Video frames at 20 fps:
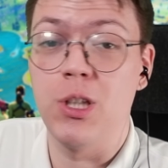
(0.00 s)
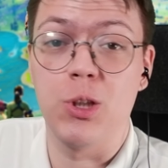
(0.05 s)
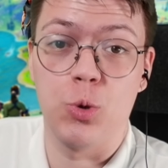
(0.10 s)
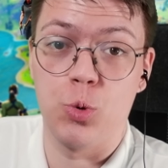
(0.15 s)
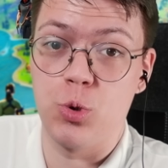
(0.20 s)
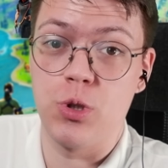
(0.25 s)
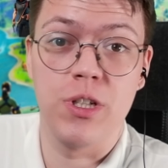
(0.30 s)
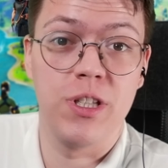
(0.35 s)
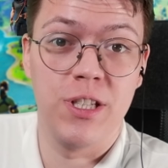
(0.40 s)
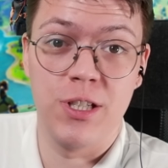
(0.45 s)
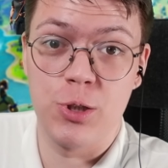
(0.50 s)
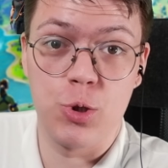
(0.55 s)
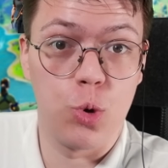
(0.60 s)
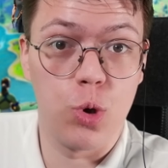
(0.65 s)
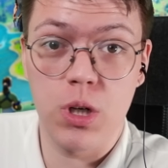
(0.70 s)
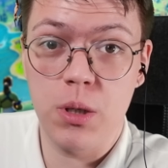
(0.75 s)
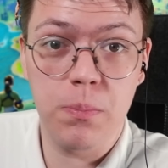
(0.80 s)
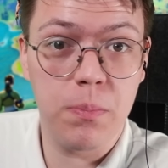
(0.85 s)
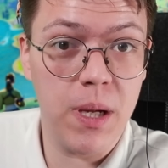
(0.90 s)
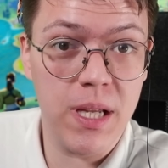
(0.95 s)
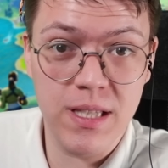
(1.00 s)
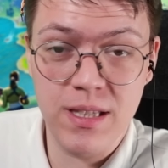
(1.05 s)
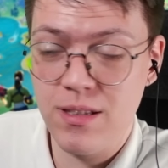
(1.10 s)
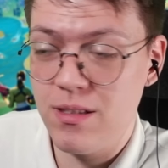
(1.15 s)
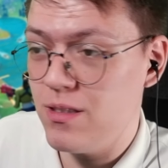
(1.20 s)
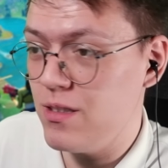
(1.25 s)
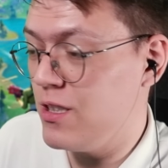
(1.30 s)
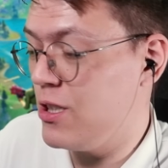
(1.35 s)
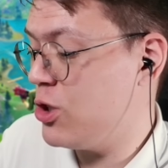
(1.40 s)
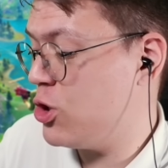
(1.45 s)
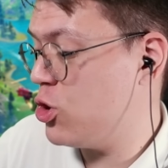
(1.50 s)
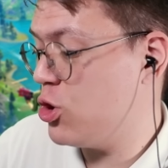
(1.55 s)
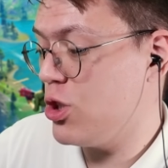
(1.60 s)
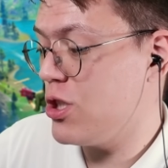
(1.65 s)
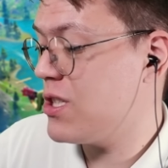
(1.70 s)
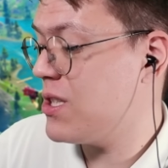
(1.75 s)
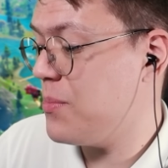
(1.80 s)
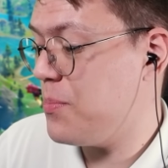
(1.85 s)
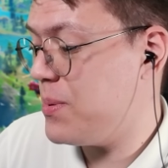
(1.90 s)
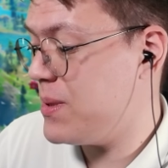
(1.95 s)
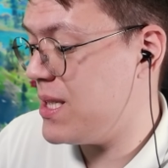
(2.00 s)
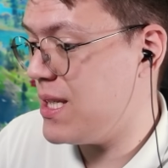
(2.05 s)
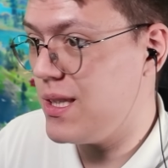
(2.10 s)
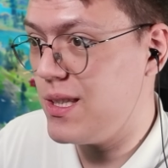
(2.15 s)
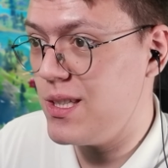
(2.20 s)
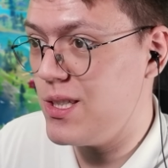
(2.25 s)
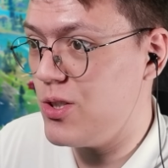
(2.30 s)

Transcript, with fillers: Это уже не 45, не 450